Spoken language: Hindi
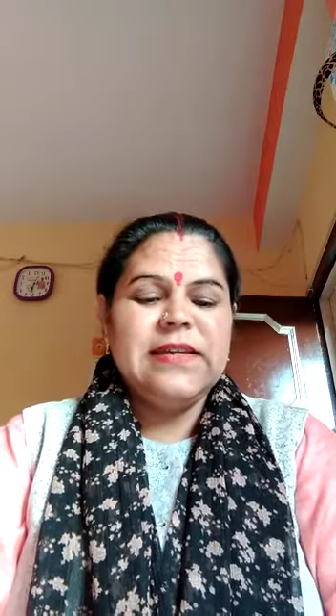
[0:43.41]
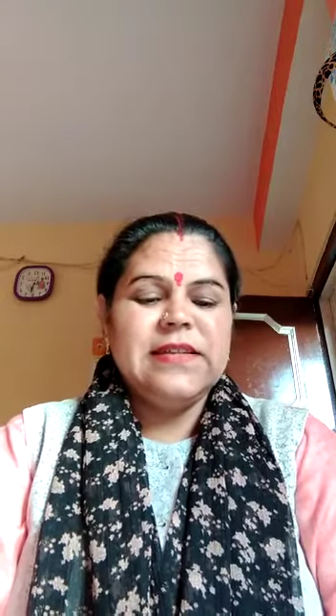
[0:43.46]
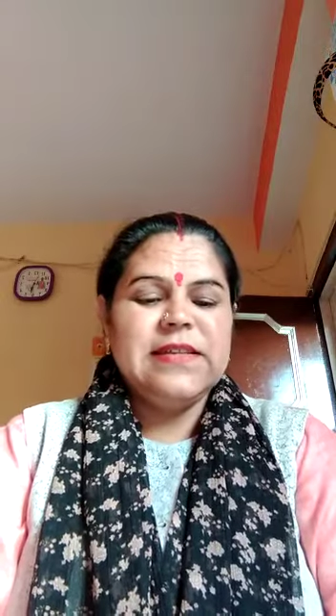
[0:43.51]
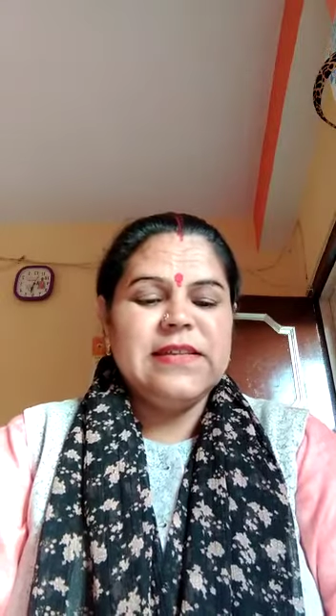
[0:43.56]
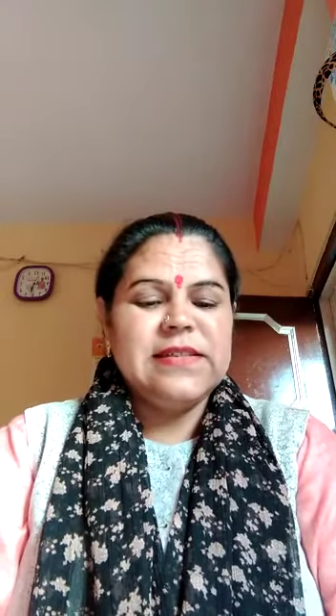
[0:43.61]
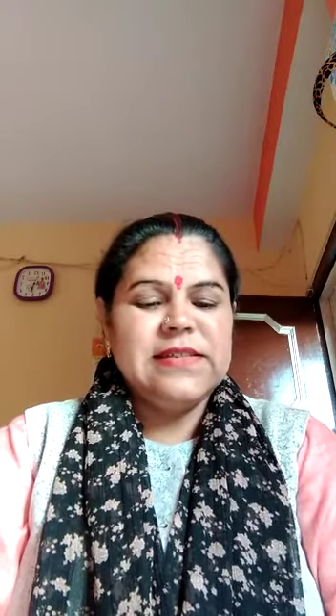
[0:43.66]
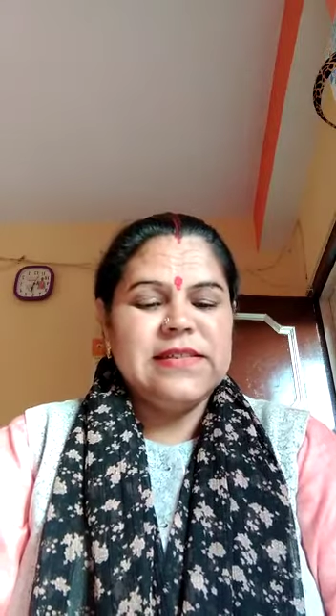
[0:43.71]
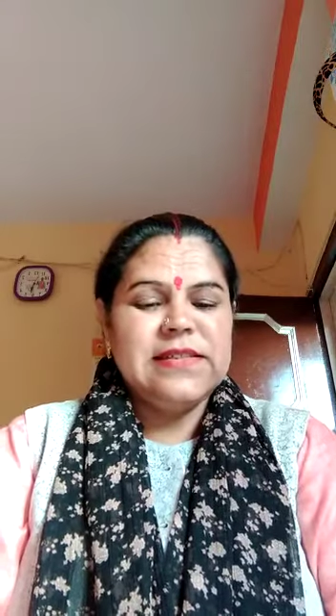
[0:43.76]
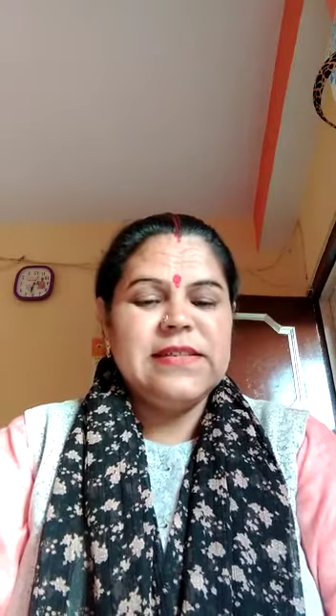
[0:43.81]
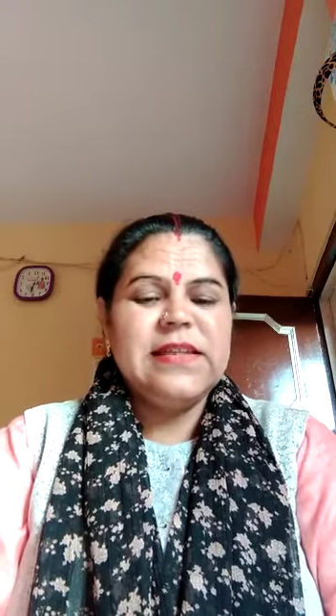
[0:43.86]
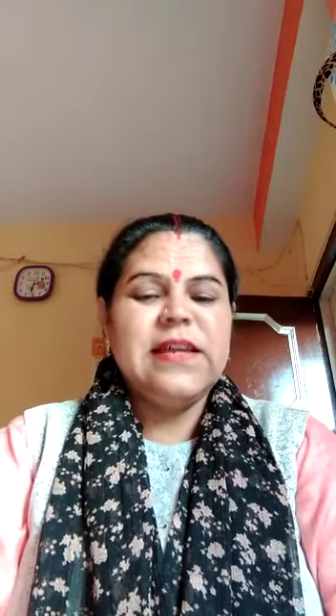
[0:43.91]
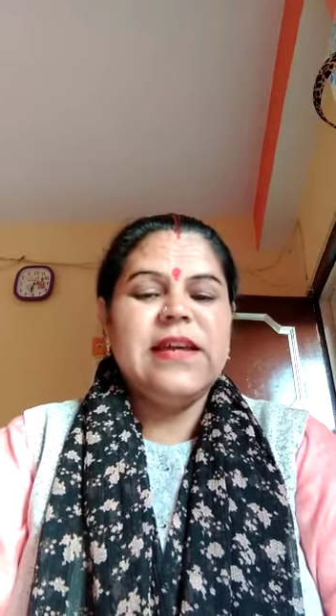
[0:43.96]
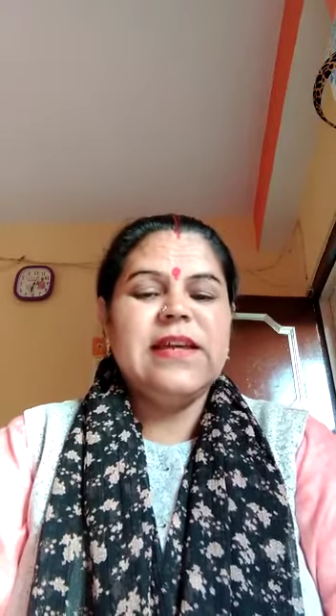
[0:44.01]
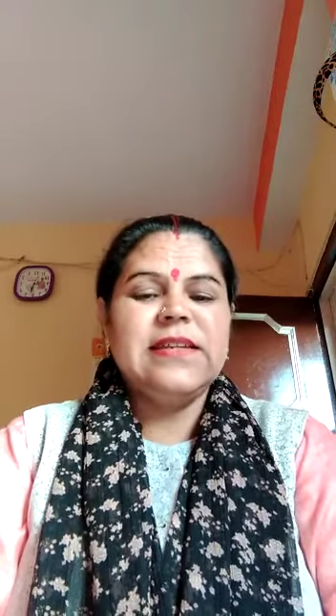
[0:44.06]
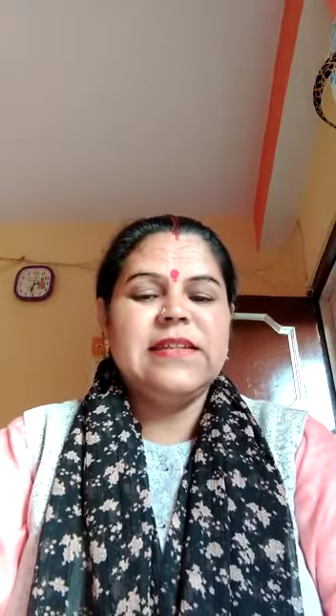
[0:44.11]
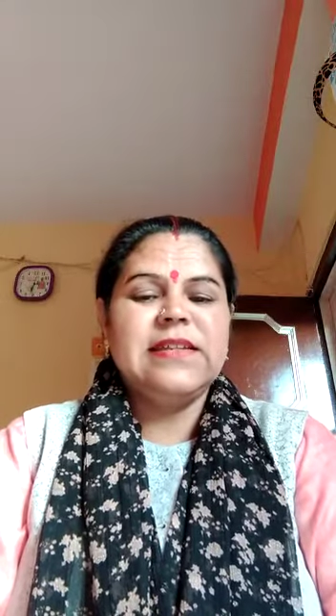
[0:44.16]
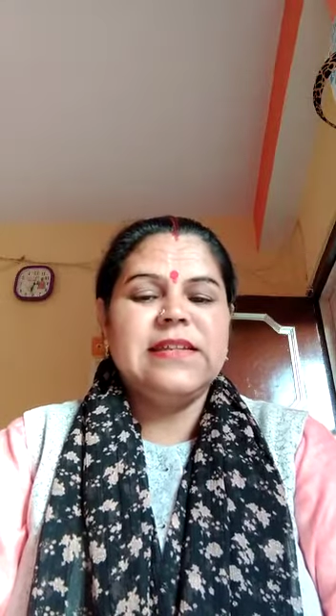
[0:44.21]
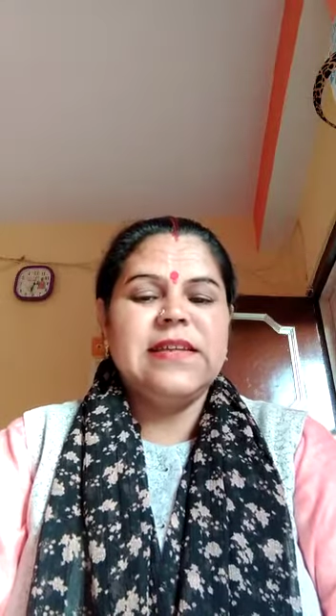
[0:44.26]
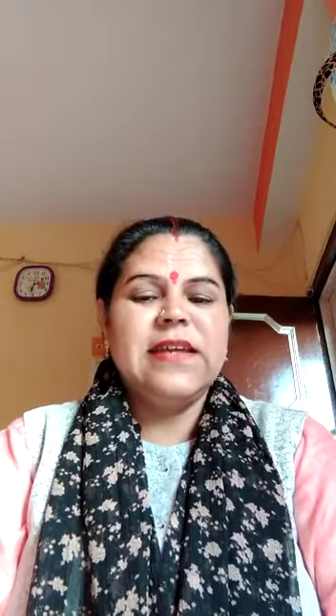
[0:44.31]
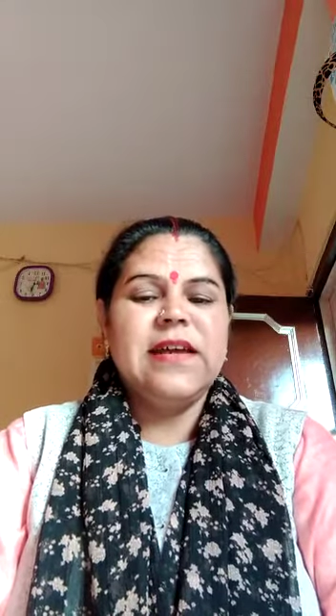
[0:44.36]
रच दिया
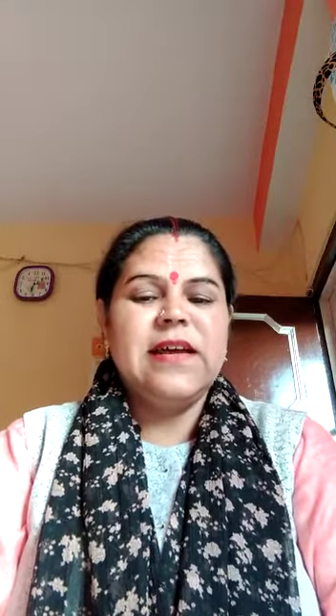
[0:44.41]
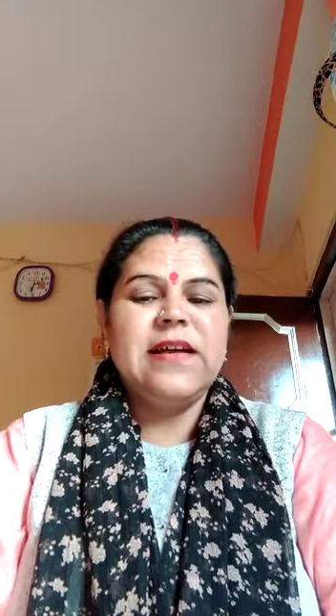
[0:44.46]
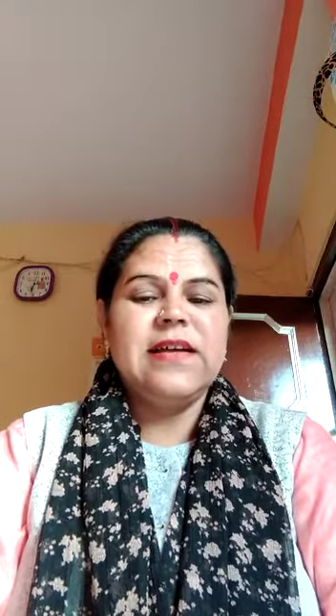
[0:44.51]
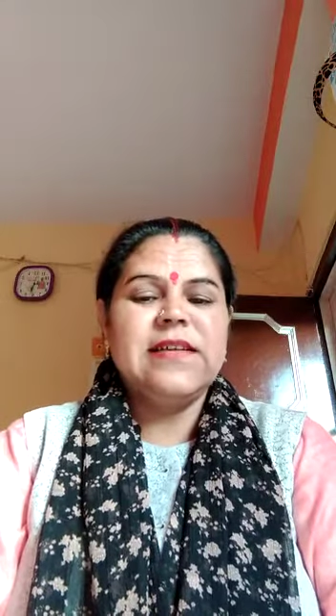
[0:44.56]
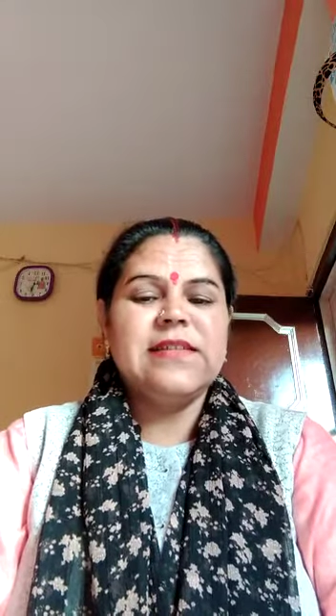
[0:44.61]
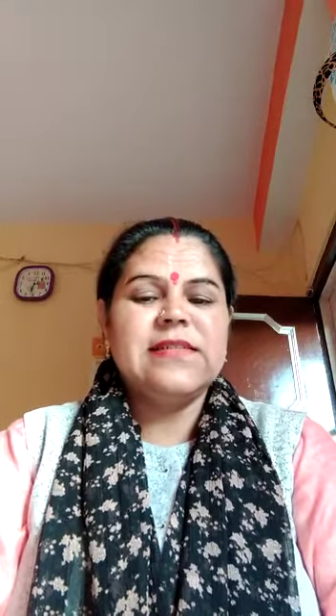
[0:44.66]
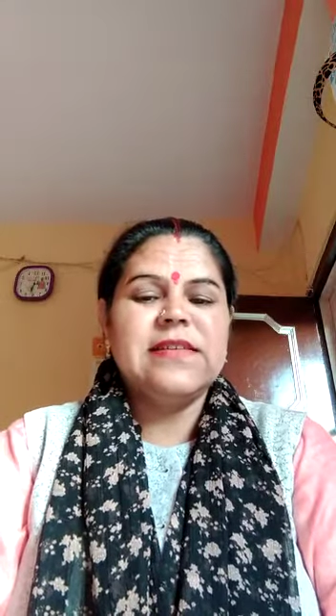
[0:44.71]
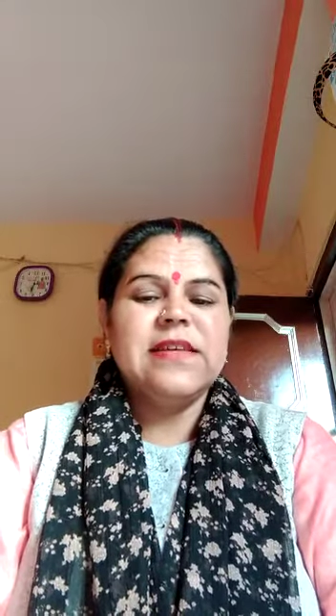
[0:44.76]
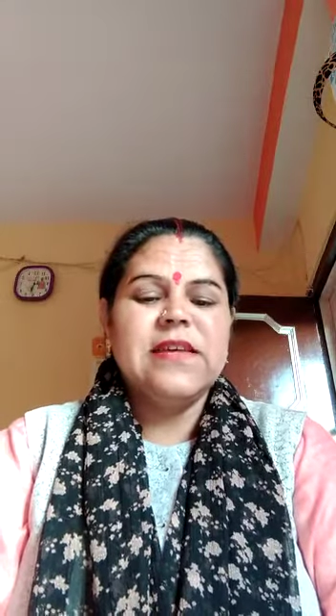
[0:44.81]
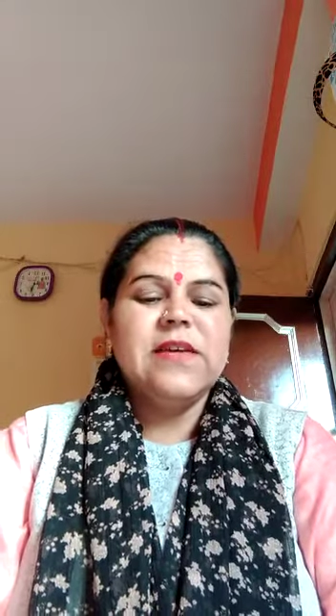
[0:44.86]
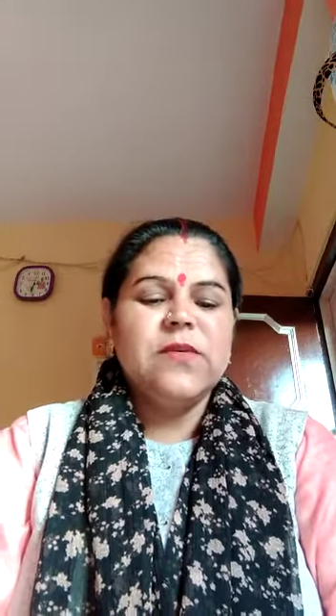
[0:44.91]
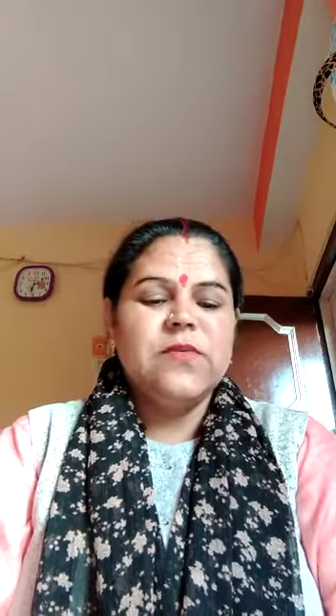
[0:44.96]
इतिहास